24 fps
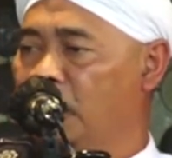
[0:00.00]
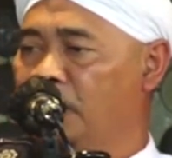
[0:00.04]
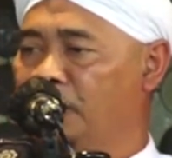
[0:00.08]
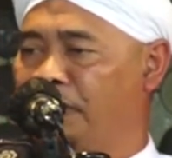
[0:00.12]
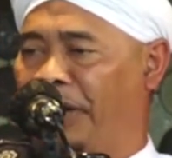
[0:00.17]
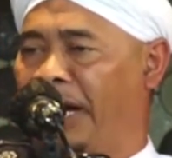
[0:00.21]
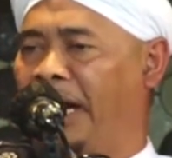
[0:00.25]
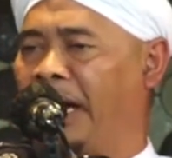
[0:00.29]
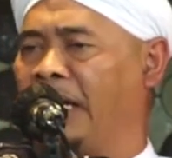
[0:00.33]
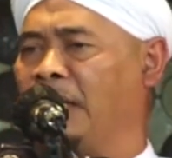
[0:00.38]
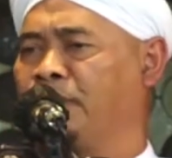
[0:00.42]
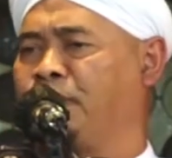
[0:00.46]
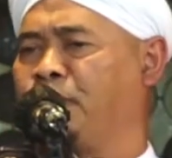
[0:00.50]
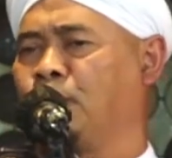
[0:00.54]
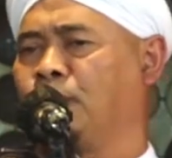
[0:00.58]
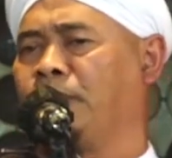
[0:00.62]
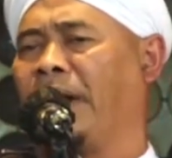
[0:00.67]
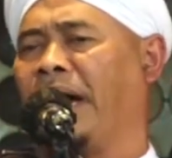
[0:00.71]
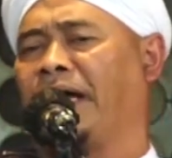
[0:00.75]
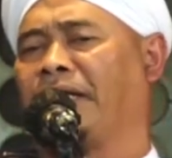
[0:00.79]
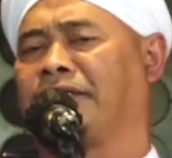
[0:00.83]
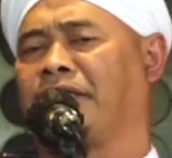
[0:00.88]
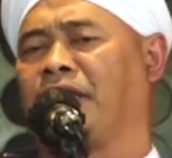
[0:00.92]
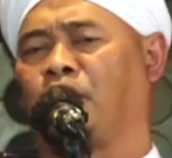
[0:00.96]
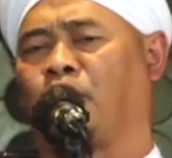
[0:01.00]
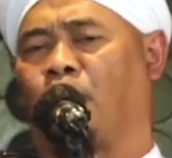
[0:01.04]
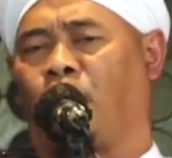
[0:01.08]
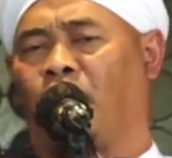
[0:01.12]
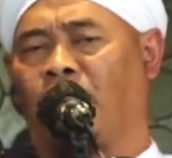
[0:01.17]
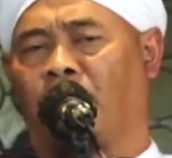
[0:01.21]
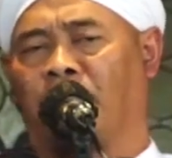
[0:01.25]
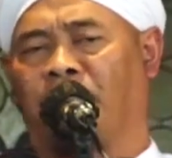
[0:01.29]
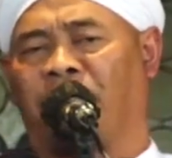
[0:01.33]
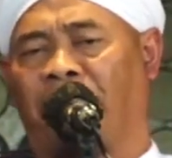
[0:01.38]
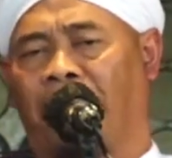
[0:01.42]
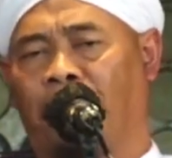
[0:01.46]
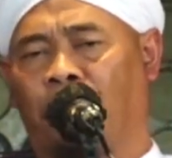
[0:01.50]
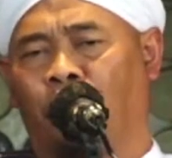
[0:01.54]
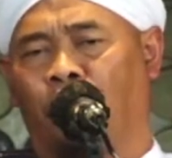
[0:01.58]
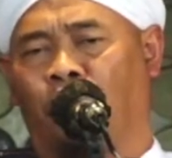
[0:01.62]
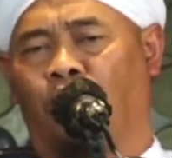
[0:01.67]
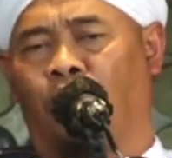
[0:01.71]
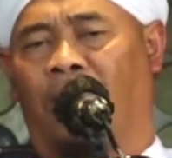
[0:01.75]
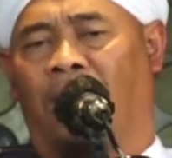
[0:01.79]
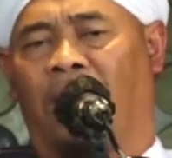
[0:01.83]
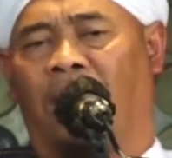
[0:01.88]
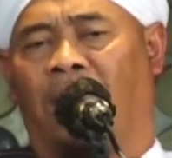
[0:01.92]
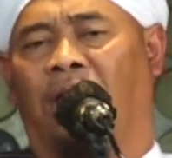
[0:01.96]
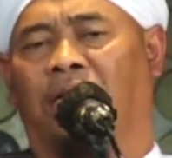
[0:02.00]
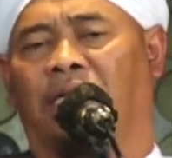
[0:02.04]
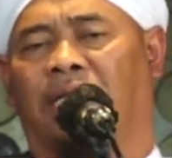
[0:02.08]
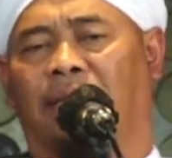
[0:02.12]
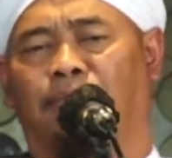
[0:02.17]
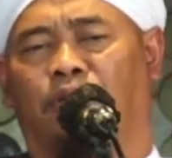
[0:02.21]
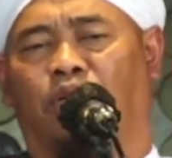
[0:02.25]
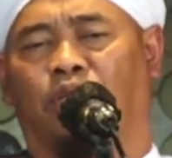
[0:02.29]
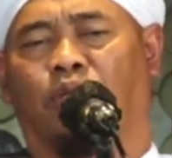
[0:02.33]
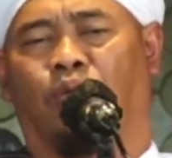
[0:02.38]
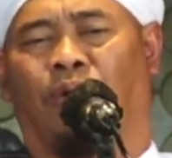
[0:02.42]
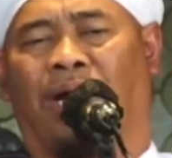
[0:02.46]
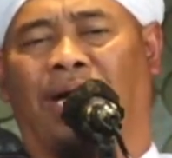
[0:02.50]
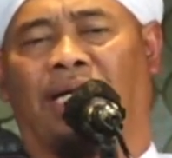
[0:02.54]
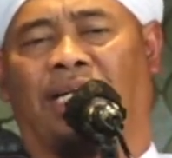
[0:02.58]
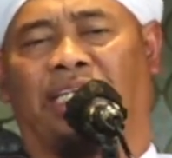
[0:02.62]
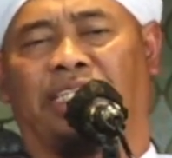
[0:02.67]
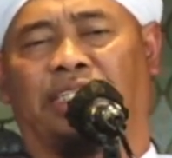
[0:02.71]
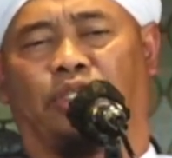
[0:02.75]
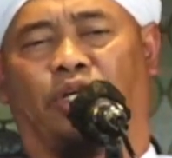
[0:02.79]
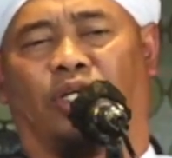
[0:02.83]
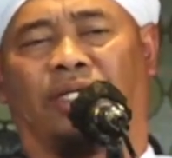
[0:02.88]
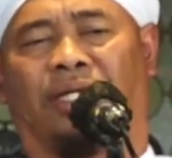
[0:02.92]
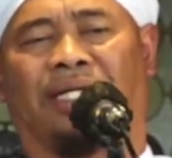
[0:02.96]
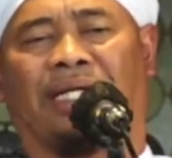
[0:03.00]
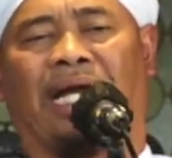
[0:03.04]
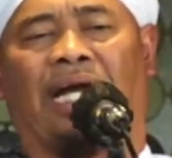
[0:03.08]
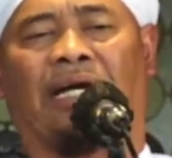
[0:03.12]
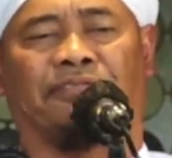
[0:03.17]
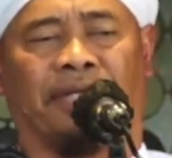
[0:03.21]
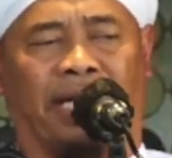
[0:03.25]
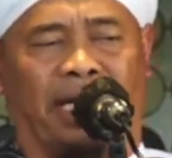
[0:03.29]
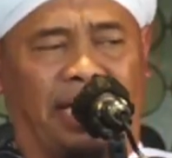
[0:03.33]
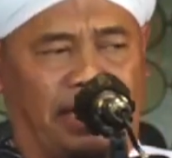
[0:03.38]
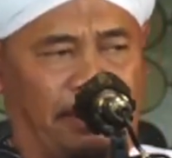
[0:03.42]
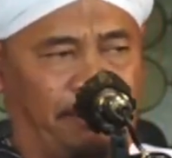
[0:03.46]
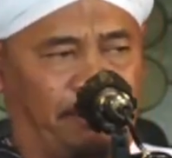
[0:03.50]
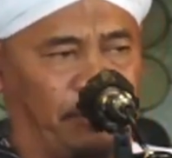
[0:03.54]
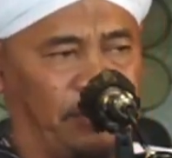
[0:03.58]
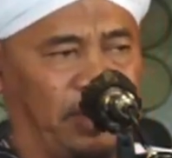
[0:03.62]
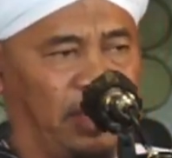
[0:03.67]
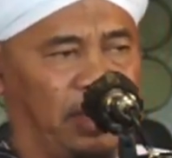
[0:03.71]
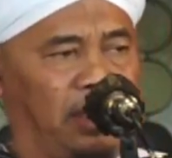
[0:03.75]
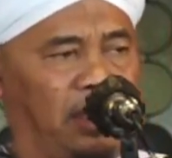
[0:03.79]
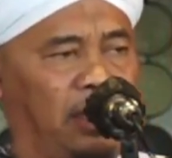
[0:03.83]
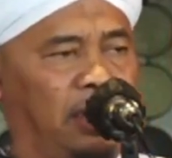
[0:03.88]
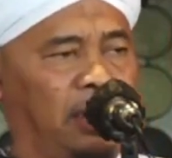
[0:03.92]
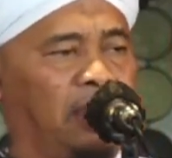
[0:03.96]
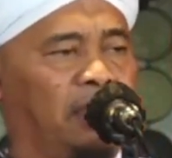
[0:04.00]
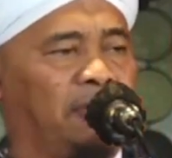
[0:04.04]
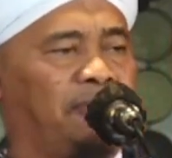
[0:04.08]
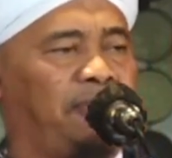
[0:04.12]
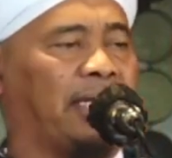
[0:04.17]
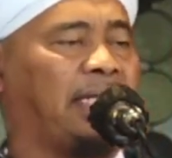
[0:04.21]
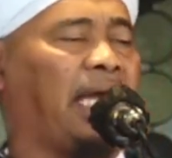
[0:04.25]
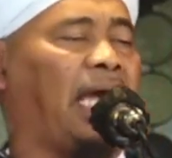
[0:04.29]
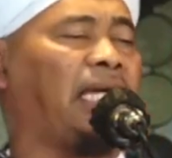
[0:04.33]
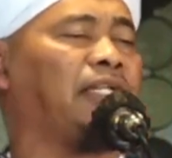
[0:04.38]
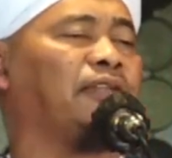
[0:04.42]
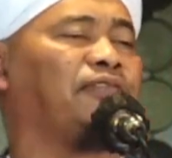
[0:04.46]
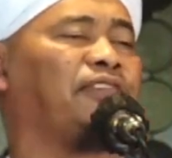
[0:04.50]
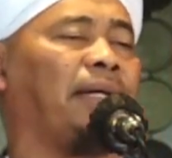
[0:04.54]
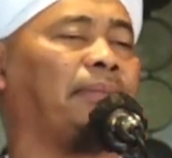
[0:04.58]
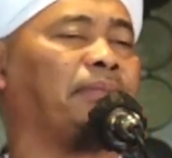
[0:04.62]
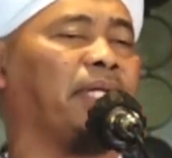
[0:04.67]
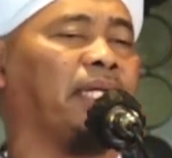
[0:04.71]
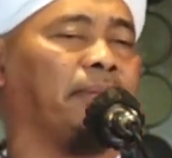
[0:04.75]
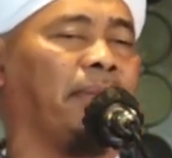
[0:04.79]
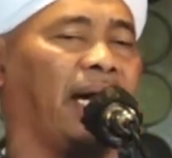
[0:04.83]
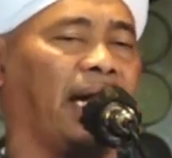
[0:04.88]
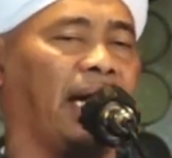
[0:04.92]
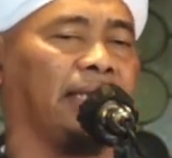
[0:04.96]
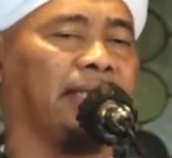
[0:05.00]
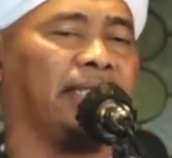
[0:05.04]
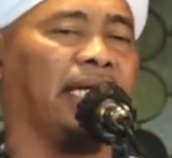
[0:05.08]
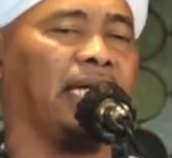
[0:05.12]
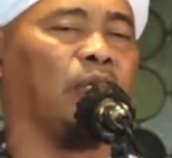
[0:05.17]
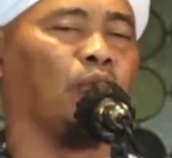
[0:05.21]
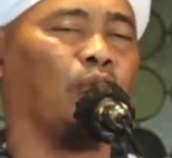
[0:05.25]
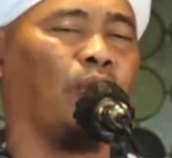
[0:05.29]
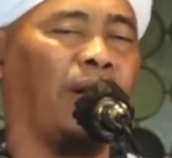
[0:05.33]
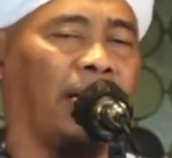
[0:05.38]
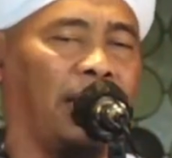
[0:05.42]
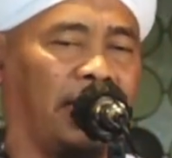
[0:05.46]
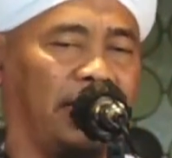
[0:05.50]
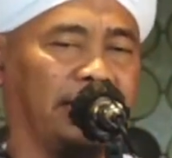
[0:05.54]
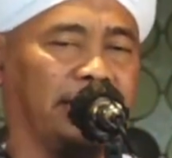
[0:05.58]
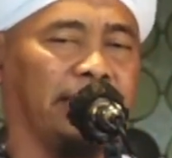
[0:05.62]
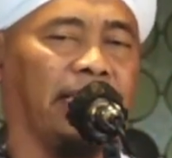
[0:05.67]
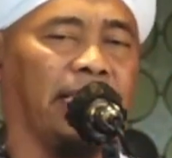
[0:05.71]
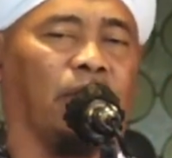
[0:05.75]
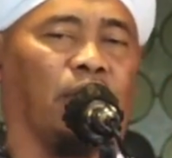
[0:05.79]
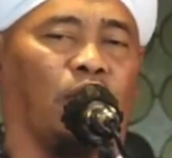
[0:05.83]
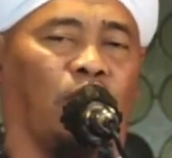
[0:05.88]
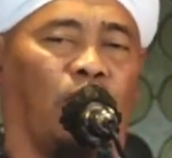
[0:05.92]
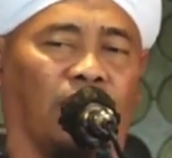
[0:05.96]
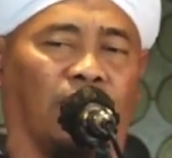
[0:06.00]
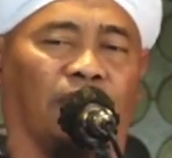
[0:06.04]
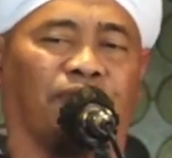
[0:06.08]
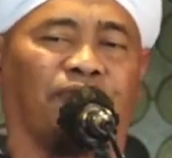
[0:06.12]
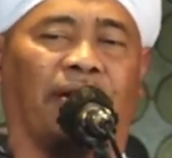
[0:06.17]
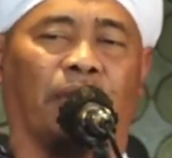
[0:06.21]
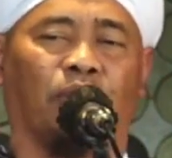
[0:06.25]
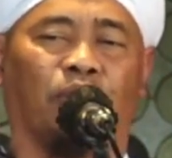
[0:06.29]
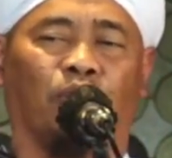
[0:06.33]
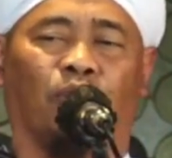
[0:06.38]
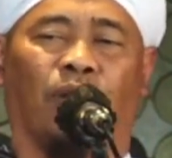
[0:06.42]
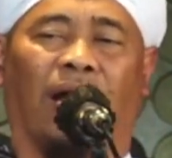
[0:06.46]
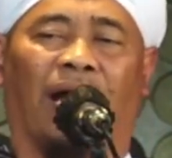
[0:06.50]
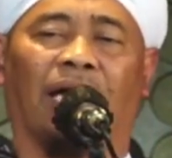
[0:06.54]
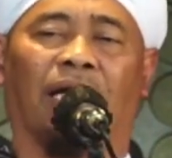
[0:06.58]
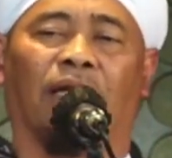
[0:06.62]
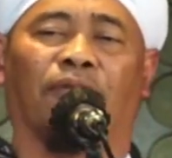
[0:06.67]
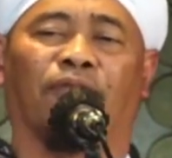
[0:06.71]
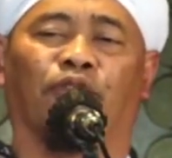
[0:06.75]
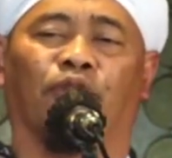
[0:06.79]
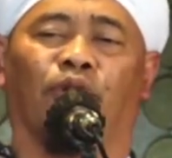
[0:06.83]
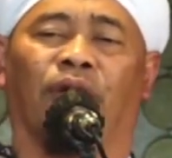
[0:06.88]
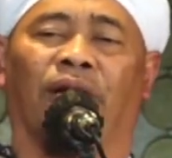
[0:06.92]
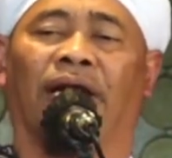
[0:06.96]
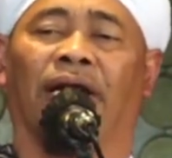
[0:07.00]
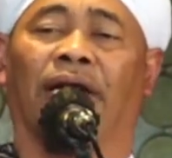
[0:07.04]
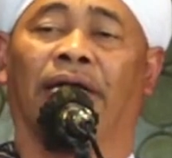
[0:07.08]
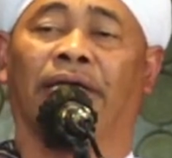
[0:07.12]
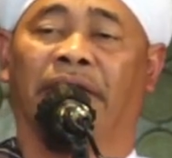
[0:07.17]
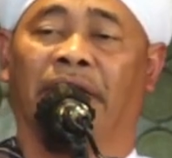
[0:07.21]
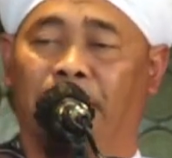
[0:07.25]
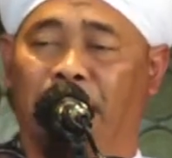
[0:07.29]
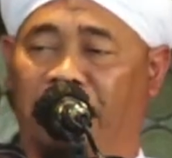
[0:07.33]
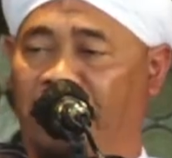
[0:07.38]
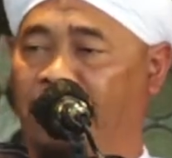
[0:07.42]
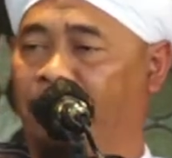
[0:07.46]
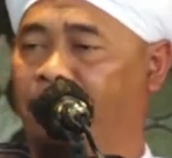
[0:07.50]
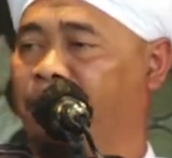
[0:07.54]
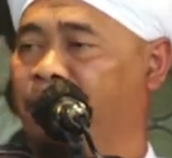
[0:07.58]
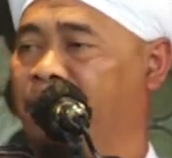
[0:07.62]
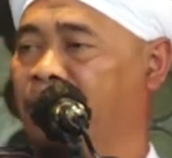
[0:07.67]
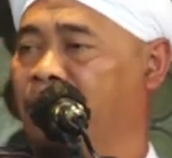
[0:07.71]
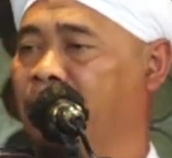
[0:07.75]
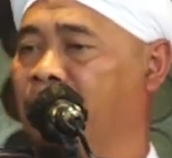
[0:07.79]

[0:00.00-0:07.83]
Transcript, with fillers: Fa'alfu banin khalfahu hadimun wahidun kafa fakaifa bibanin wahidin khalfahu alfu hadimi